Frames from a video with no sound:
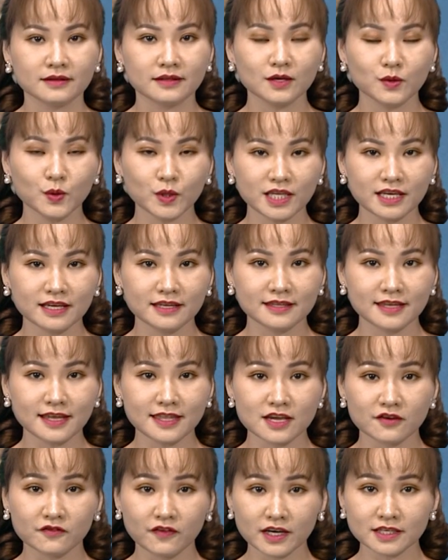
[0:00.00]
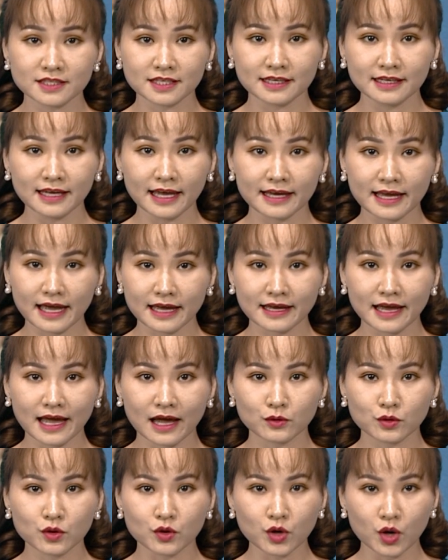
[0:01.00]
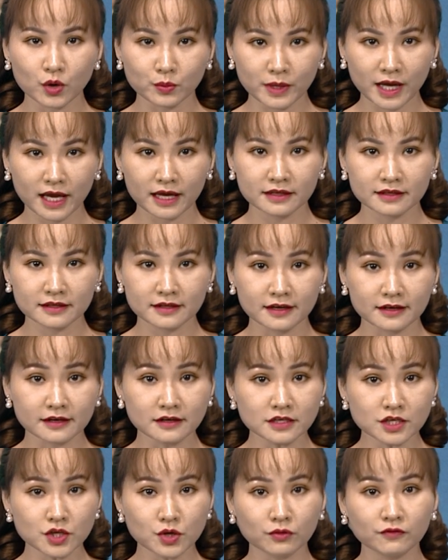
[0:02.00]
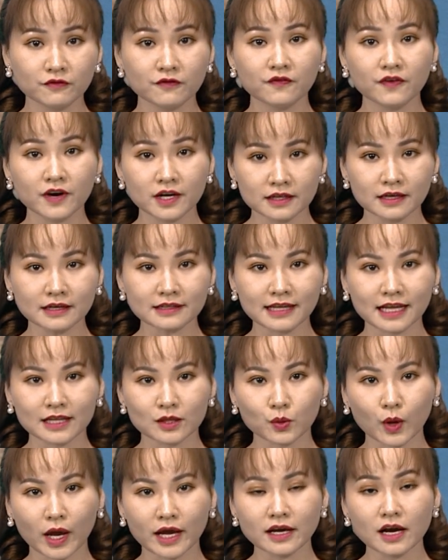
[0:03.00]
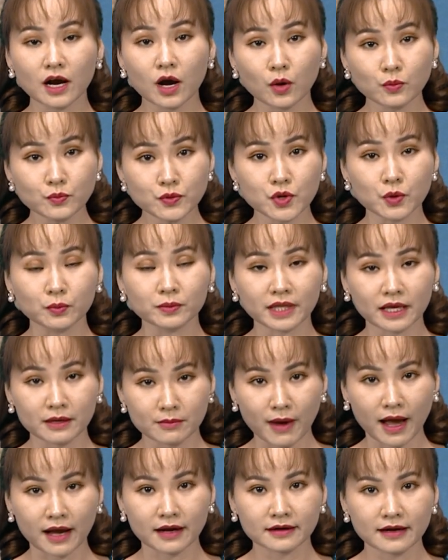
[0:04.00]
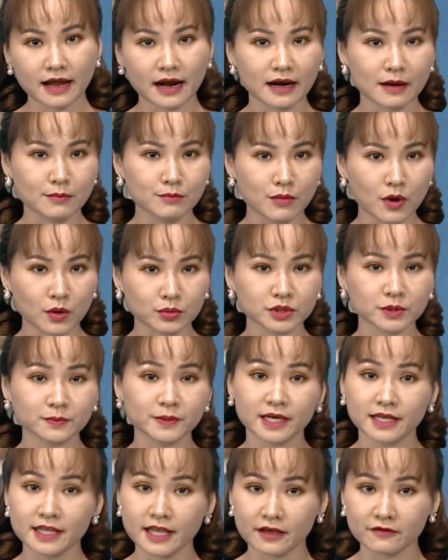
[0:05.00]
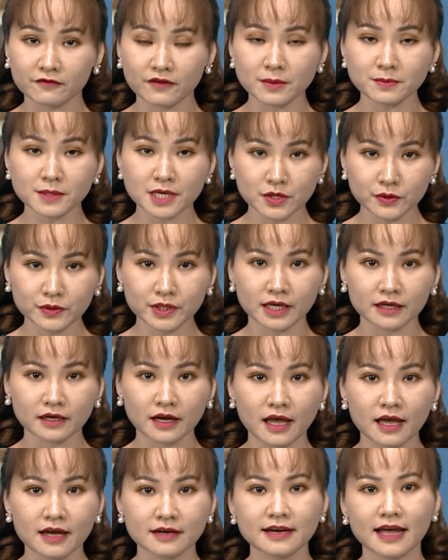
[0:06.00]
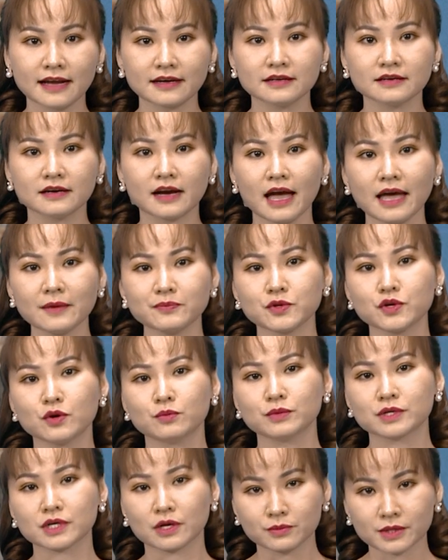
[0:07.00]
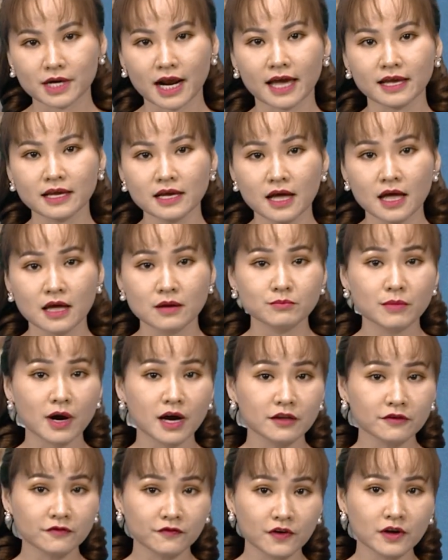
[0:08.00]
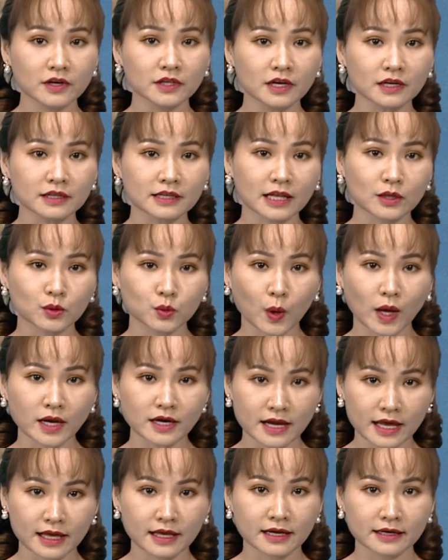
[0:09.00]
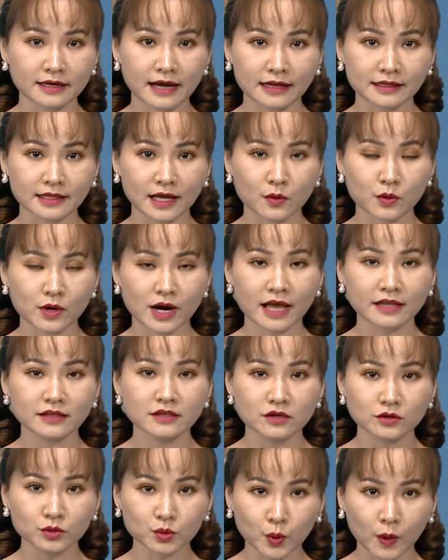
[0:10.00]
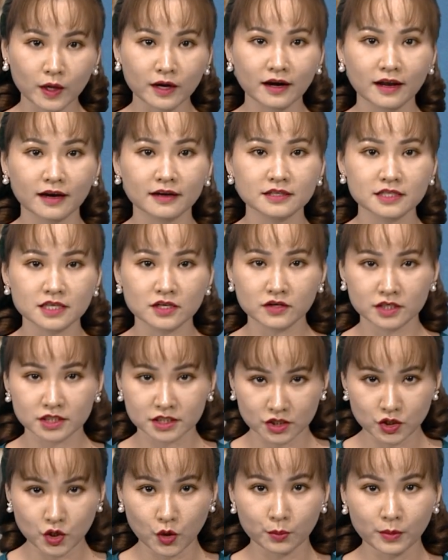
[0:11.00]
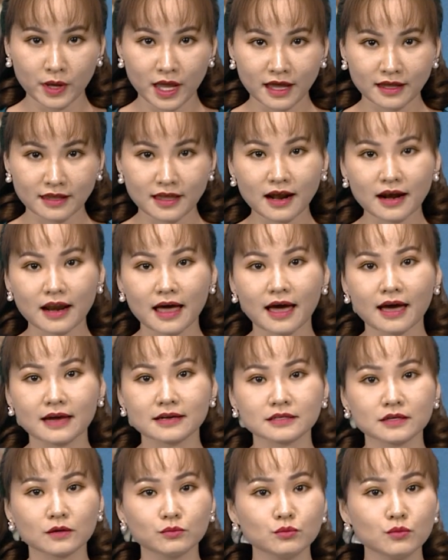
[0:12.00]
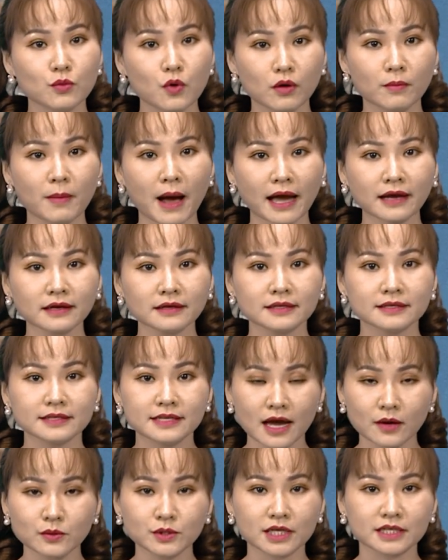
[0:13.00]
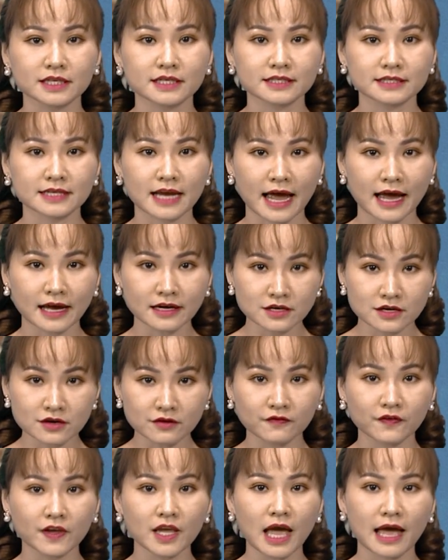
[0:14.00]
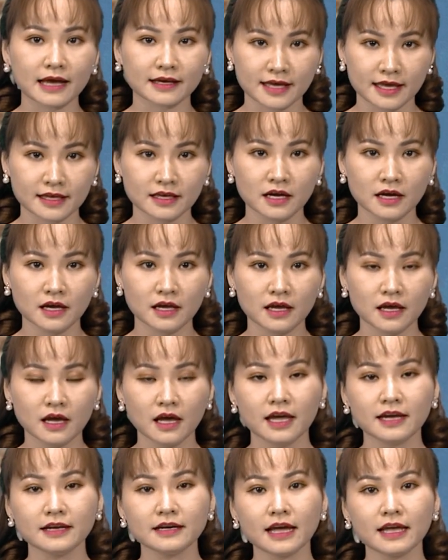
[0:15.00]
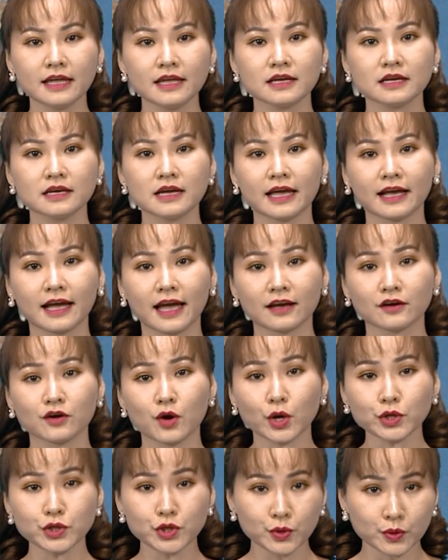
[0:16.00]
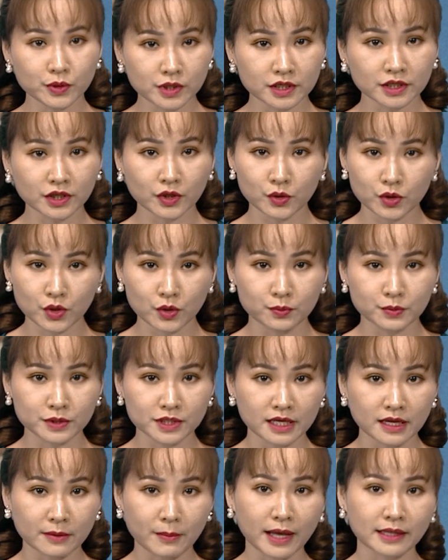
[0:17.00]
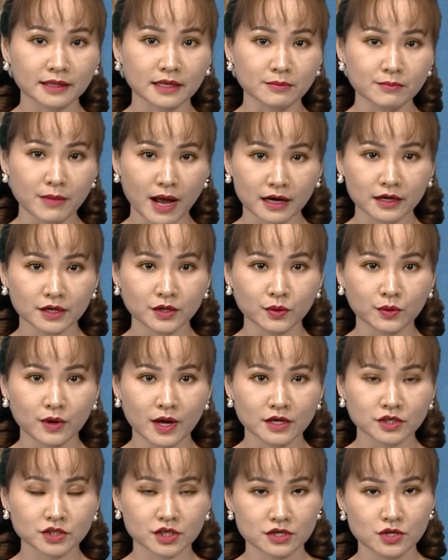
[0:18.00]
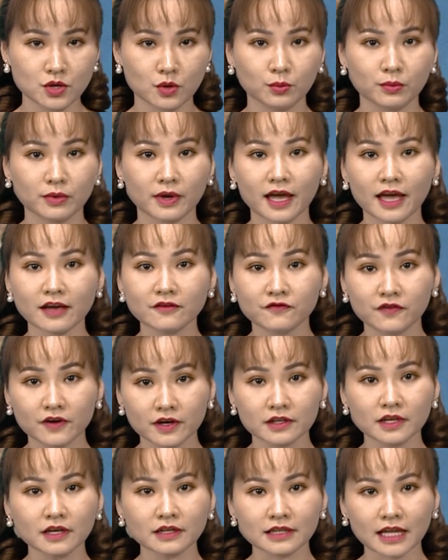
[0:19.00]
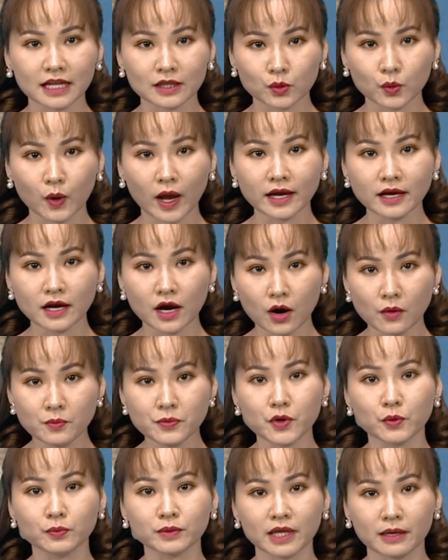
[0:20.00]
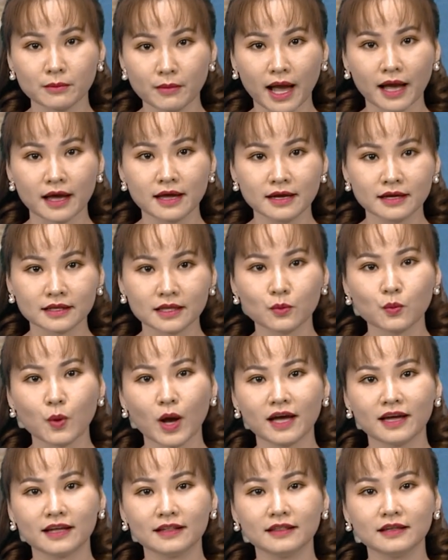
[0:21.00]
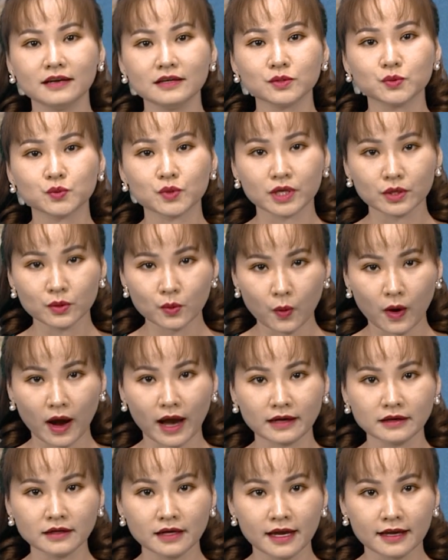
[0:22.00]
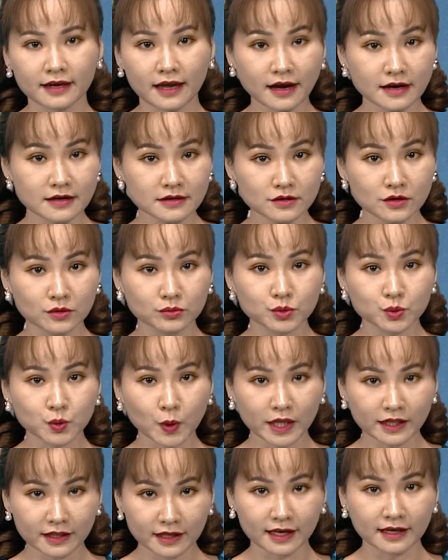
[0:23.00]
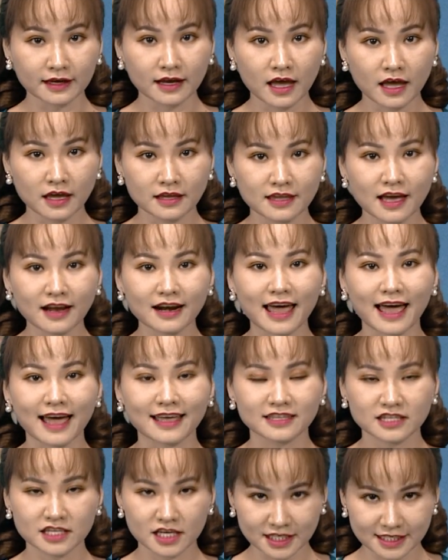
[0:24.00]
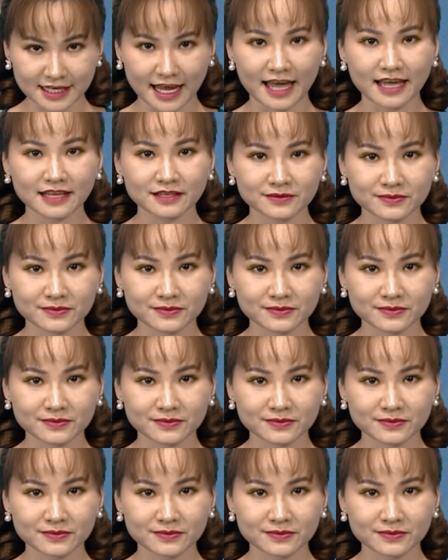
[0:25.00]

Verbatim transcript: Thưa quý vị, với việc phát triển ngày càng cao của công nghệ, việc ứng dụng phương thức thanh toán không dùng tiền mặt đang là một trong những giải pháp ưu việt đang được áp dụng rộng rãi bởi phương thức thanh toán này đang tạo ra nhiều thuận lợi cho người sử dụng, nhất là trong mua bán, giao dịch, trả cước phí hàng ngày. Hiện nay, ngày càng có nhiều người tiêu dùng trên địa bàn tỉnh Bạc Liêu sử dụng các phương thức thanh toán không dùng tiền mặt thông qua hình thức chuyển khoản, các ứng dụng chuyển tiền, nhất là giới trẻ.